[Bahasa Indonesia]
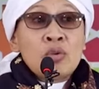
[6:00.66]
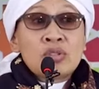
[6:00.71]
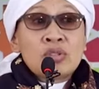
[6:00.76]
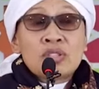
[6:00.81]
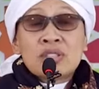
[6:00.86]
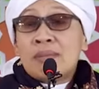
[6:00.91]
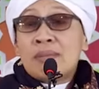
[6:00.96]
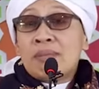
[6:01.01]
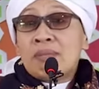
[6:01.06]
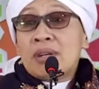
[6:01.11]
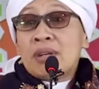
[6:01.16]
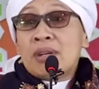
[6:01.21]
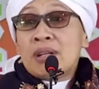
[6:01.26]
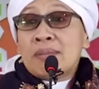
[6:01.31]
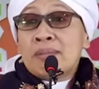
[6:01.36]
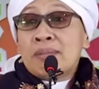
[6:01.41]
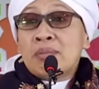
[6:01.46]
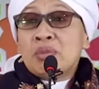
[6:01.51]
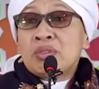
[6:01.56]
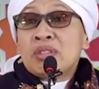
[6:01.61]
nyungsep
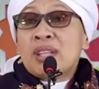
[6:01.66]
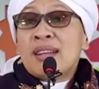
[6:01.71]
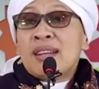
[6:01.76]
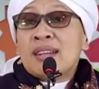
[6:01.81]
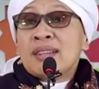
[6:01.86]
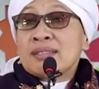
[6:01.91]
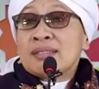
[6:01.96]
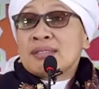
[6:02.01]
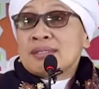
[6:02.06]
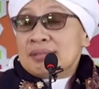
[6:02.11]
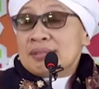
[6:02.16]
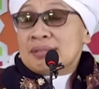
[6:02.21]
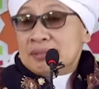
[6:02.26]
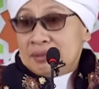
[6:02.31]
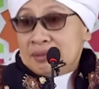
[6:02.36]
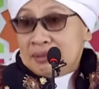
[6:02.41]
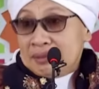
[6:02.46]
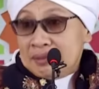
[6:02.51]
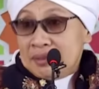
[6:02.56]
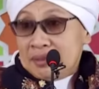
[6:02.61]
rebutan
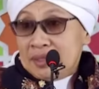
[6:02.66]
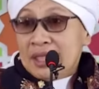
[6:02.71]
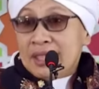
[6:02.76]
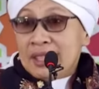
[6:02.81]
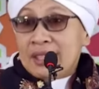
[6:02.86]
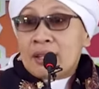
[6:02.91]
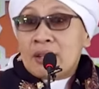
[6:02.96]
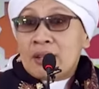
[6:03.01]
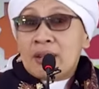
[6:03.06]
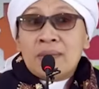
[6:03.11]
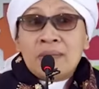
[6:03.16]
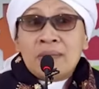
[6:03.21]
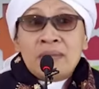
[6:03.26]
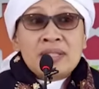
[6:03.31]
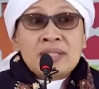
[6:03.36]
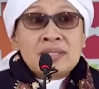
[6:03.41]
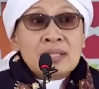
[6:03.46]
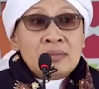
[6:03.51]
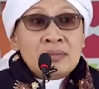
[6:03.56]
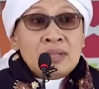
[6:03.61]
tiker
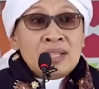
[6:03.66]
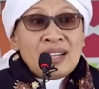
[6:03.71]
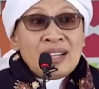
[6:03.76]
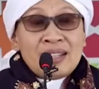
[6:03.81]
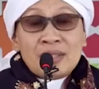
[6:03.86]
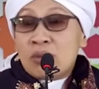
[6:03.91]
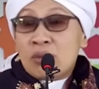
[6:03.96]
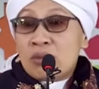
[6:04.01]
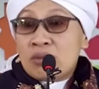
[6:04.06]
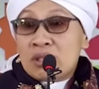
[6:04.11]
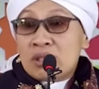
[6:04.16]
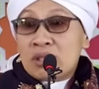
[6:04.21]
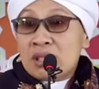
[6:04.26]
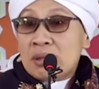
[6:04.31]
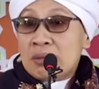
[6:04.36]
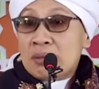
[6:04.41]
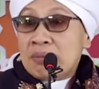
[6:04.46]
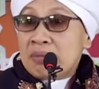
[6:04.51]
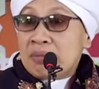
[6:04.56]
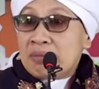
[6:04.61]
robek sama
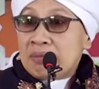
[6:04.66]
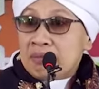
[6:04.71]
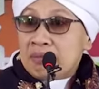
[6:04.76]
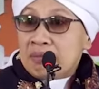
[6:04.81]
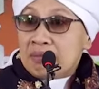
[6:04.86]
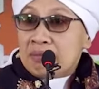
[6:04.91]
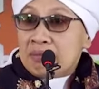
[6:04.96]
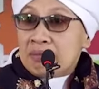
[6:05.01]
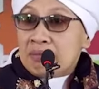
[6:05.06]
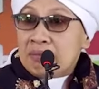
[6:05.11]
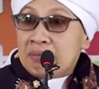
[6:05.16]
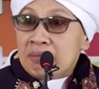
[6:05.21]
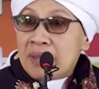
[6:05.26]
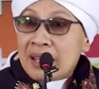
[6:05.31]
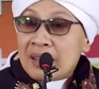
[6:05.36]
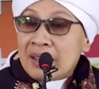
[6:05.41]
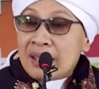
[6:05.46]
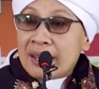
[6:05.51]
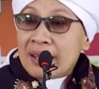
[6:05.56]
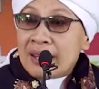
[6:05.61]
kursi
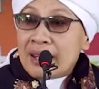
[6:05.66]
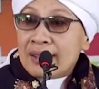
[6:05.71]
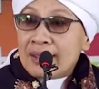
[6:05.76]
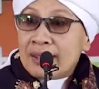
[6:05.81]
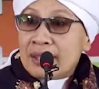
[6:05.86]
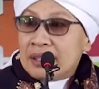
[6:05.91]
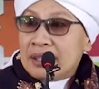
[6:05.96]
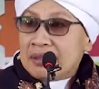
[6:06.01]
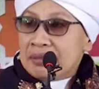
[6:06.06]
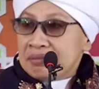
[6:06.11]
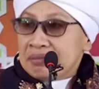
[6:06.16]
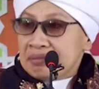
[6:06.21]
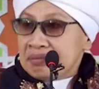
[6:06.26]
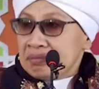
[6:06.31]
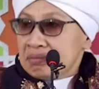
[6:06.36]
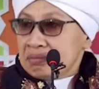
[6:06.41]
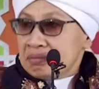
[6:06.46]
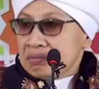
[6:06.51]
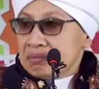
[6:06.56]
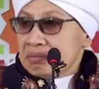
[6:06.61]
patah kaki.
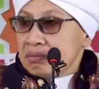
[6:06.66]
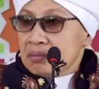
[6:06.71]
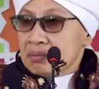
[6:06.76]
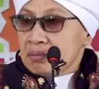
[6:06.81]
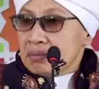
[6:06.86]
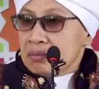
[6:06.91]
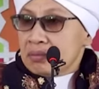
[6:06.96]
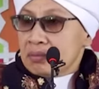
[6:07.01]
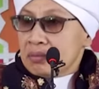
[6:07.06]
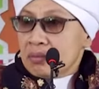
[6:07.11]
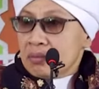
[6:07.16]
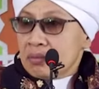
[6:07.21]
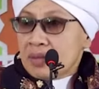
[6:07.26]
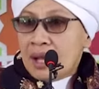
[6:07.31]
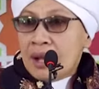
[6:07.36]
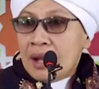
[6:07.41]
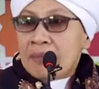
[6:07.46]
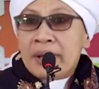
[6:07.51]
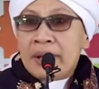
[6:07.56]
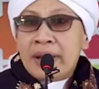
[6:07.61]

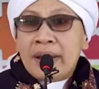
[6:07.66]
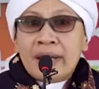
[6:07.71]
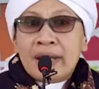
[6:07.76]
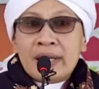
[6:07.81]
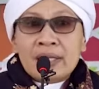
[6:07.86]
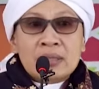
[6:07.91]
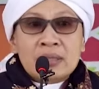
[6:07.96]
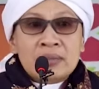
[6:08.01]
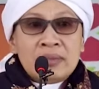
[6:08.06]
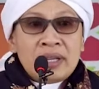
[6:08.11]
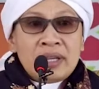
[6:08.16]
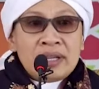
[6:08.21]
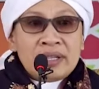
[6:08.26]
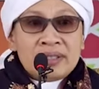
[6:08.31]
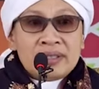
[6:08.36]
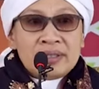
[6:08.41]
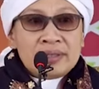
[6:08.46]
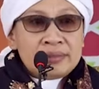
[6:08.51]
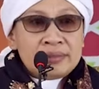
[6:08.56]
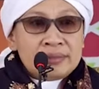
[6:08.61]
Ya
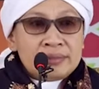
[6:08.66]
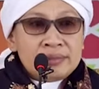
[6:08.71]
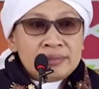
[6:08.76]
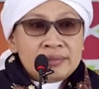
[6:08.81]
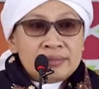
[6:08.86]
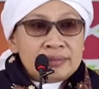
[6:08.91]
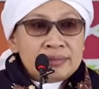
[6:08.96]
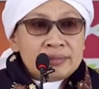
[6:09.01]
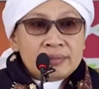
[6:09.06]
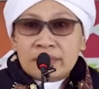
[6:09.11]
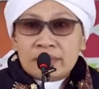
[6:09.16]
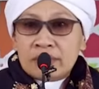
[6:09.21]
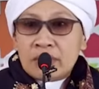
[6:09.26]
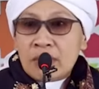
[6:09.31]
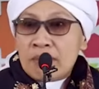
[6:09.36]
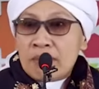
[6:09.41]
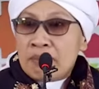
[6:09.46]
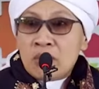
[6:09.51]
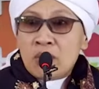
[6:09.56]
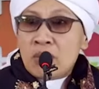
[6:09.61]
beres-beres.
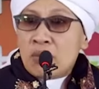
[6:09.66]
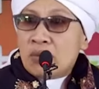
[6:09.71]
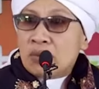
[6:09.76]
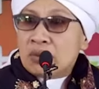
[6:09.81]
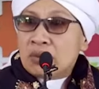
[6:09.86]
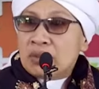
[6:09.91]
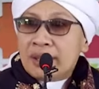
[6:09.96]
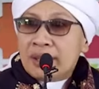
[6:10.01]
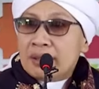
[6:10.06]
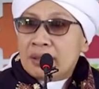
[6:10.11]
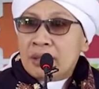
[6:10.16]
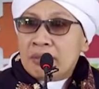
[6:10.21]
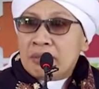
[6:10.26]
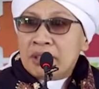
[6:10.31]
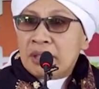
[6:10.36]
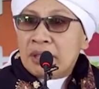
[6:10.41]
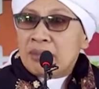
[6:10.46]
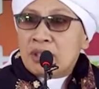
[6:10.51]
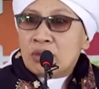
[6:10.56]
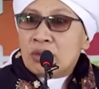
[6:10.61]
Rebutan
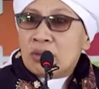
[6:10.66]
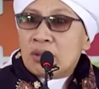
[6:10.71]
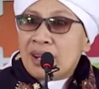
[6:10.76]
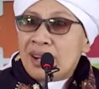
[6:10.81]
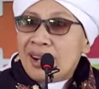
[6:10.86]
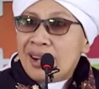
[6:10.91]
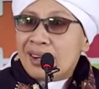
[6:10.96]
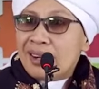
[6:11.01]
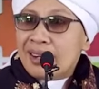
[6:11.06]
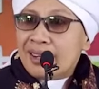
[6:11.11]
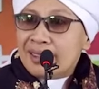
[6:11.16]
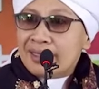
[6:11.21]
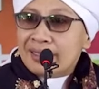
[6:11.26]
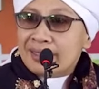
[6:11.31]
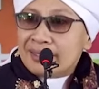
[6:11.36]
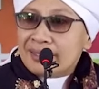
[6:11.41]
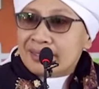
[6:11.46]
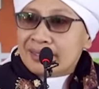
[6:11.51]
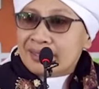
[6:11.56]
yang penting masuk neraka.